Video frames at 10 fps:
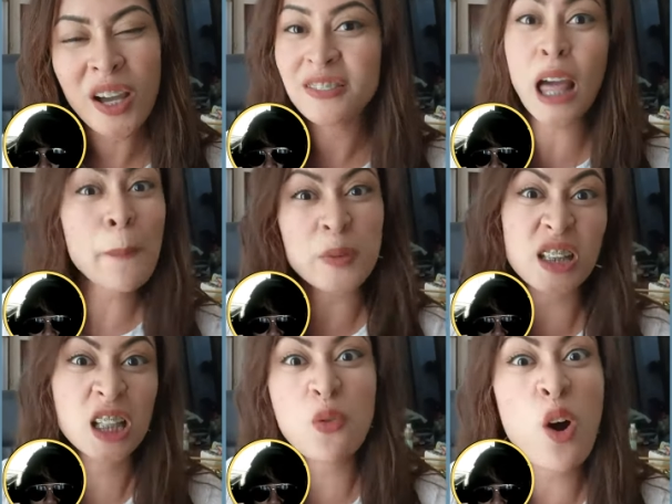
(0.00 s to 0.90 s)
Tapos,
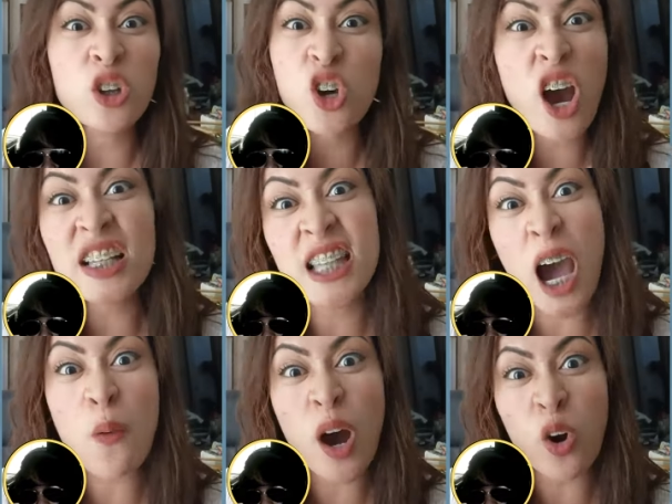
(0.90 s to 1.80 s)
iniwan ko yung
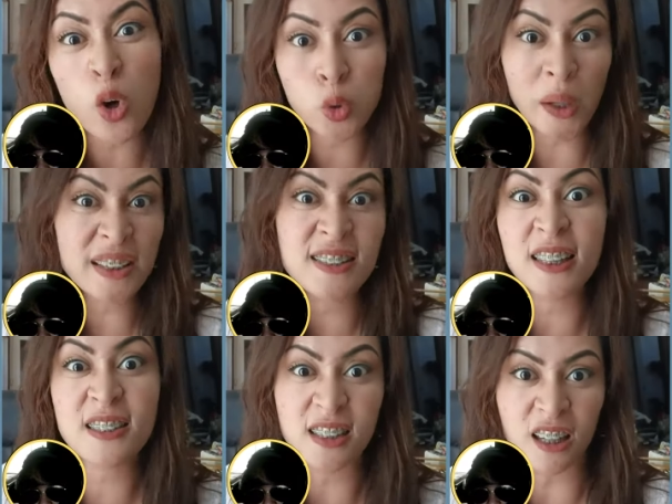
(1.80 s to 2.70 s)
asawa ko
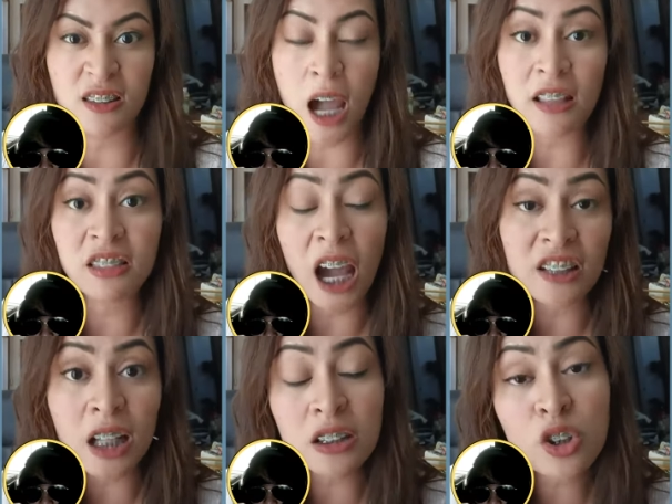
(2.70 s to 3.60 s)
2016 at
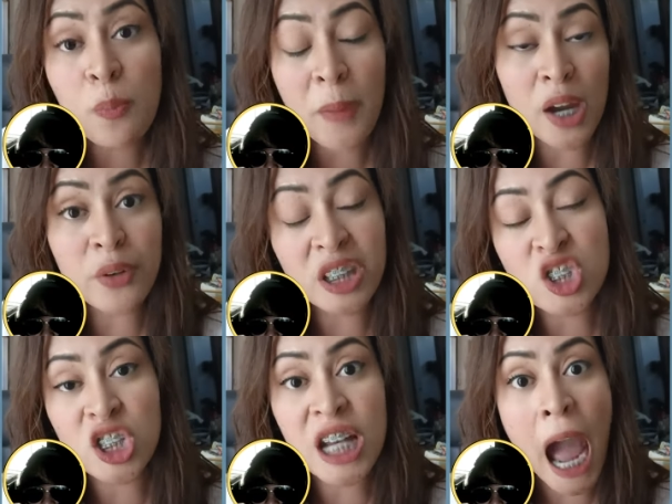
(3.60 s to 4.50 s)
naanal yung
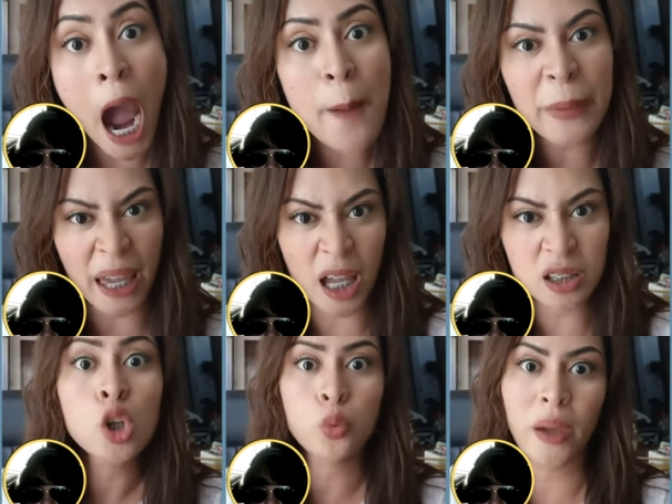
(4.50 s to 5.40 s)
marriage
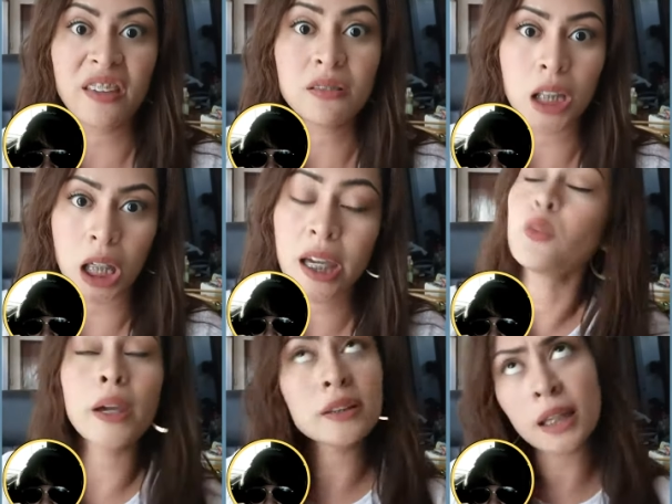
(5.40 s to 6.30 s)
namin
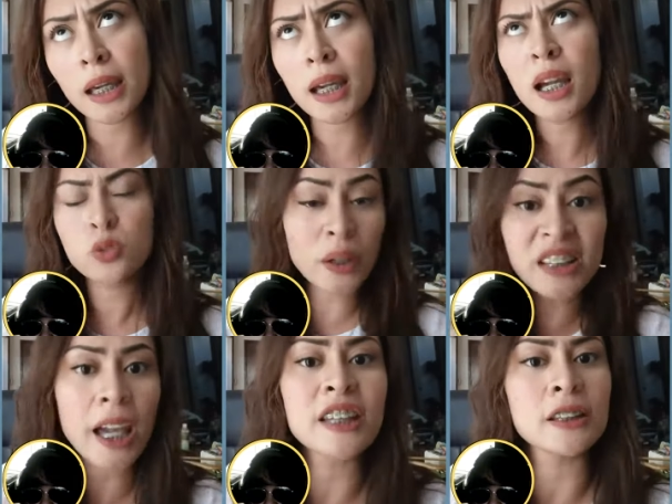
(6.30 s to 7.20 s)
2020,
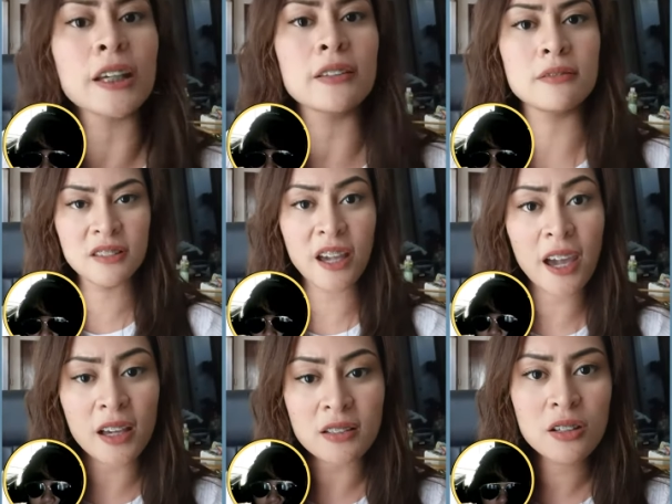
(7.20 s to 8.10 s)
2018.
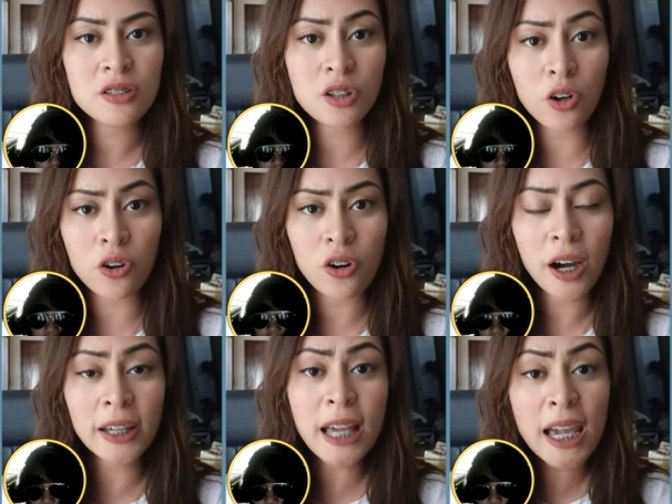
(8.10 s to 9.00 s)
Yes puso.
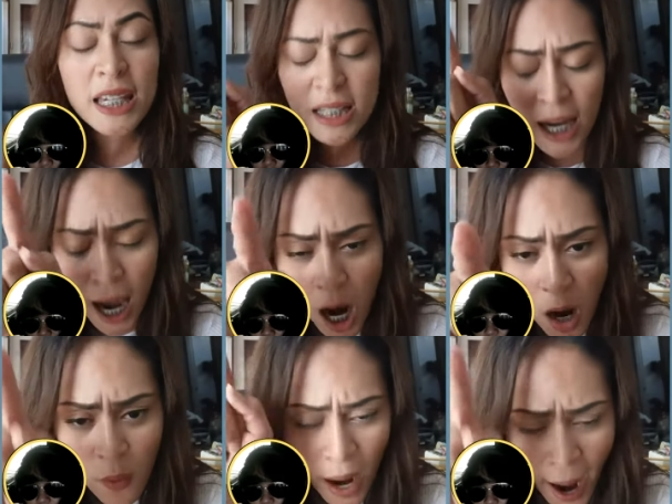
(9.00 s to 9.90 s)
Kaya
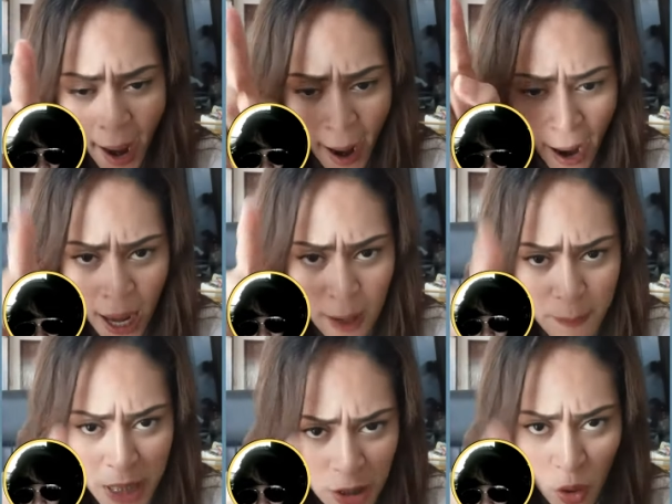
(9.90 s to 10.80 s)
ikaw ha,
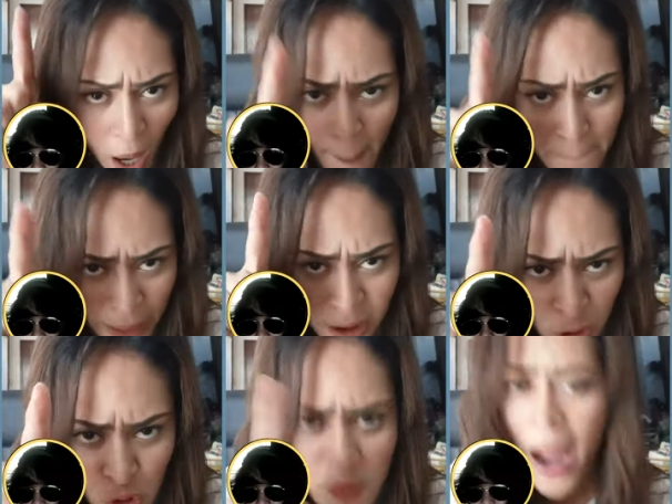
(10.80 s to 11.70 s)
albinong hampas
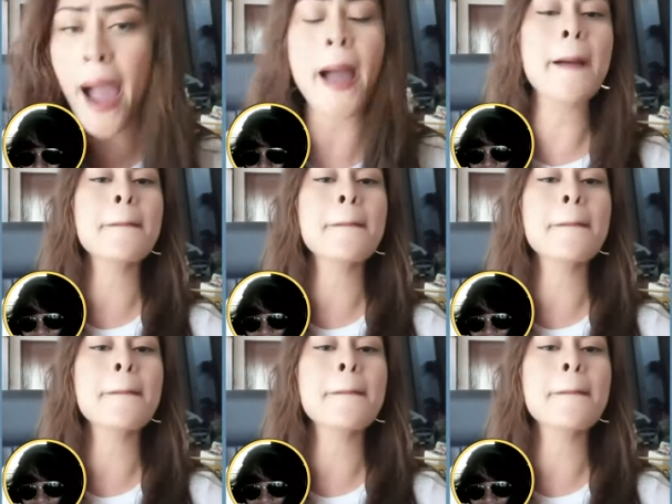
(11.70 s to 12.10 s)
lupa,